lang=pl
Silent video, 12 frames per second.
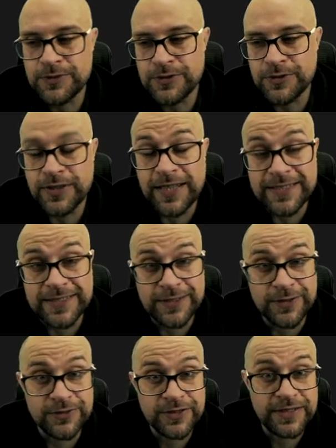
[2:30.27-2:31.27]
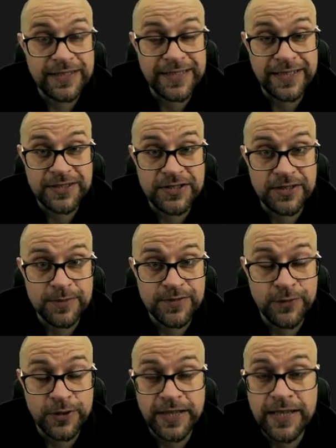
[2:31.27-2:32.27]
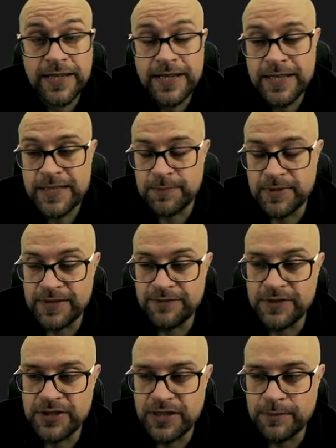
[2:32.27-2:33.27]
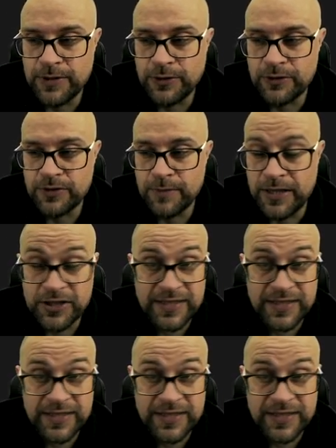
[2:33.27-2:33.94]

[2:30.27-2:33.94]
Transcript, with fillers: no to każdy kontener jakieś tam swoje specyficzne metody ma.